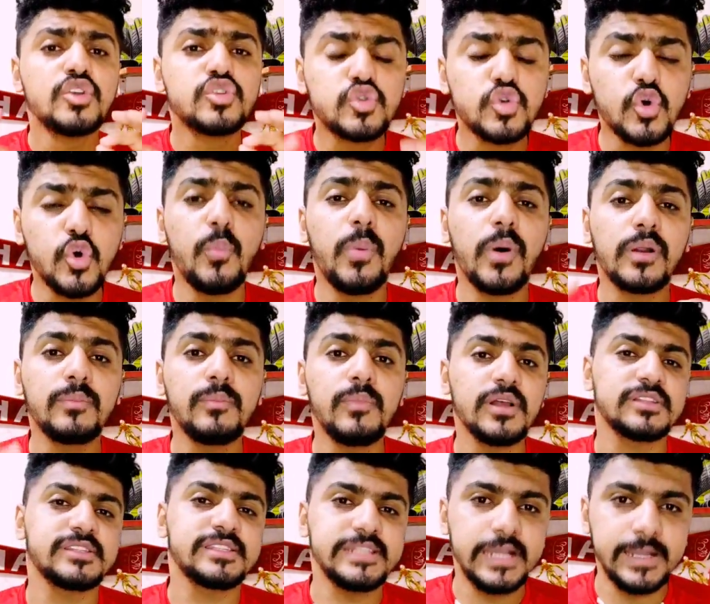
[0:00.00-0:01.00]
سوبر
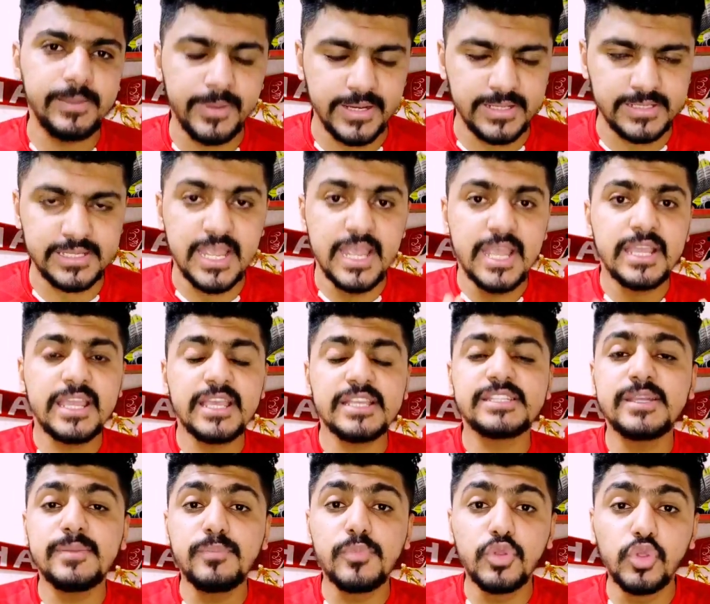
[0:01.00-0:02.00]
مصر يا برنس
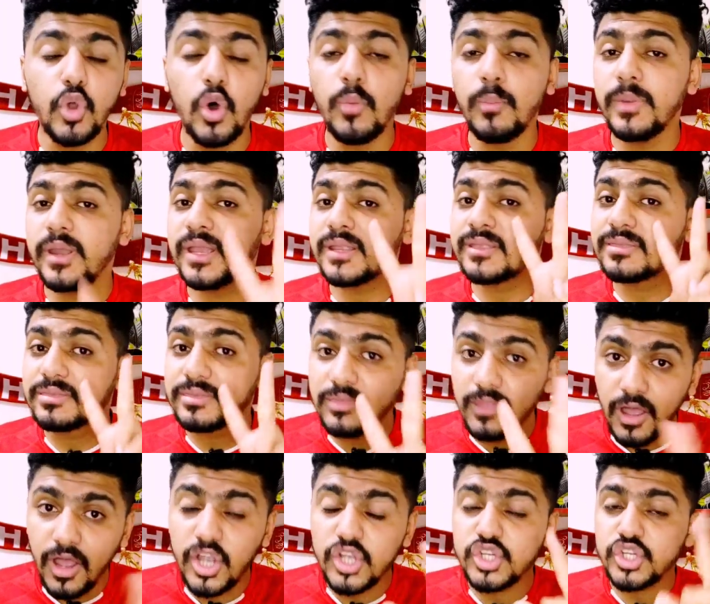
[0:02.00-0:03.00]
كسب منهم
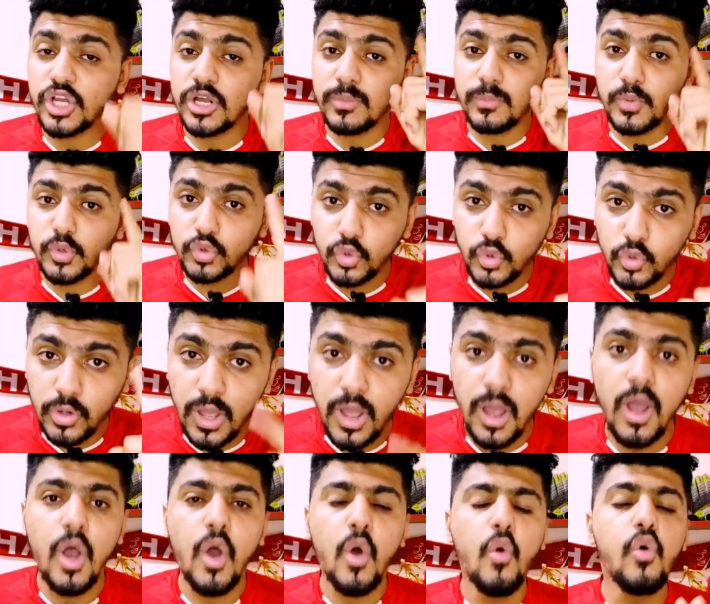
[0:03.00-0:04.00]
12
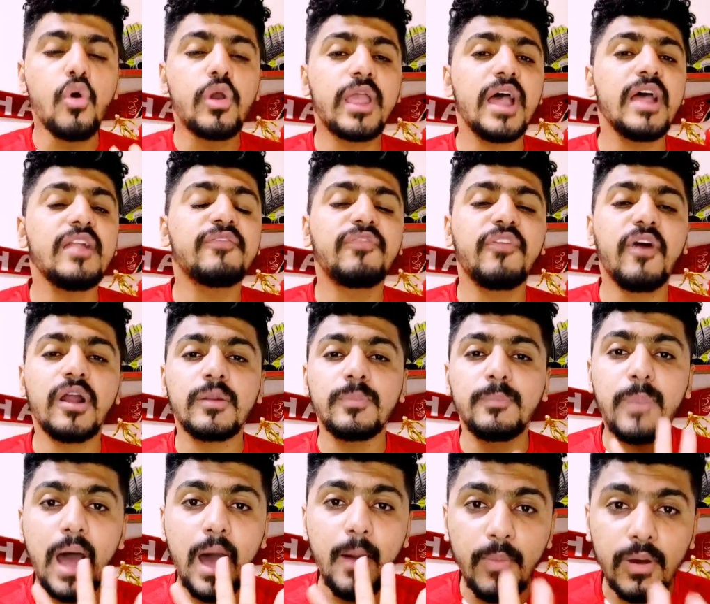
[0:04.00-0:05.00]
بطوله وكان في
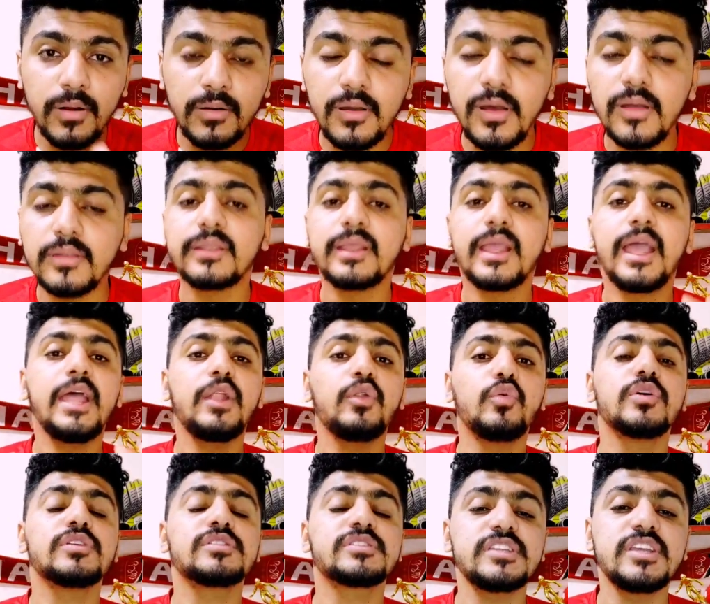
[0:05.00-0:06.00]
اربع مرات كان
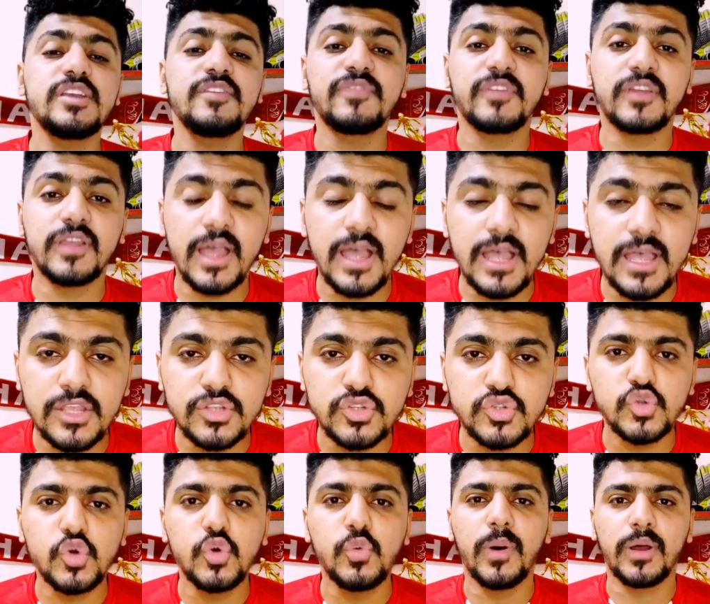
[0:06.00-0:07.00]
وصيف
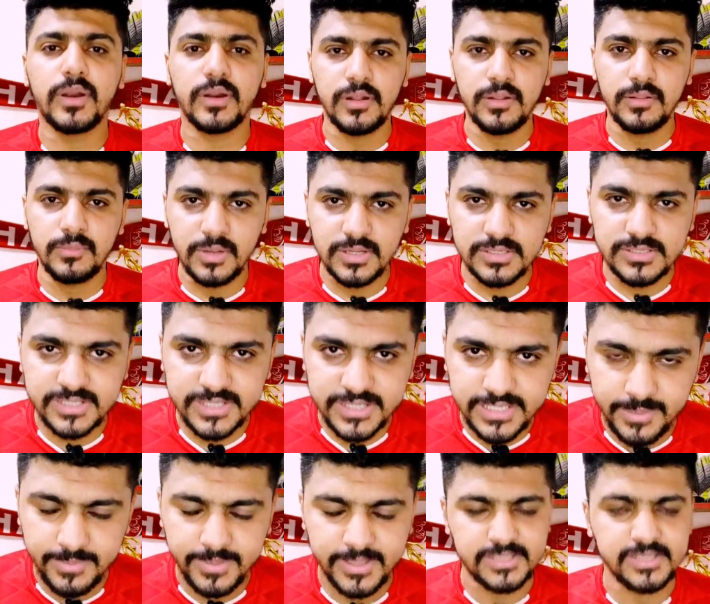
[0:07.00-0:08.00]
كالسوبر المصري
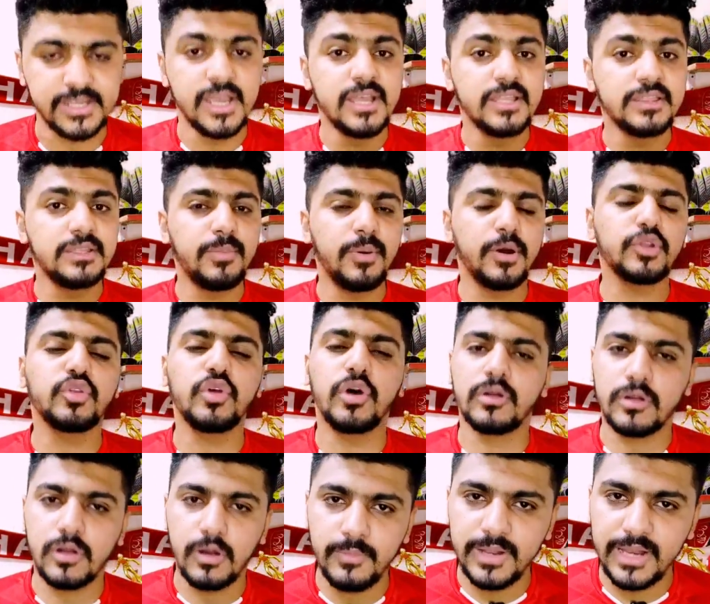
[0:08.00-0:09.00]
يا برنس دي برضه
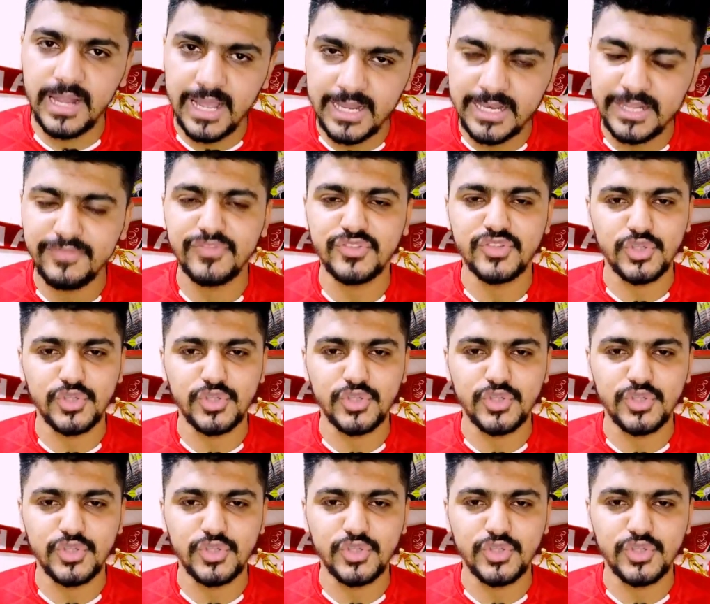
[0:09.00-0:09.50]
ارقام الاهلي في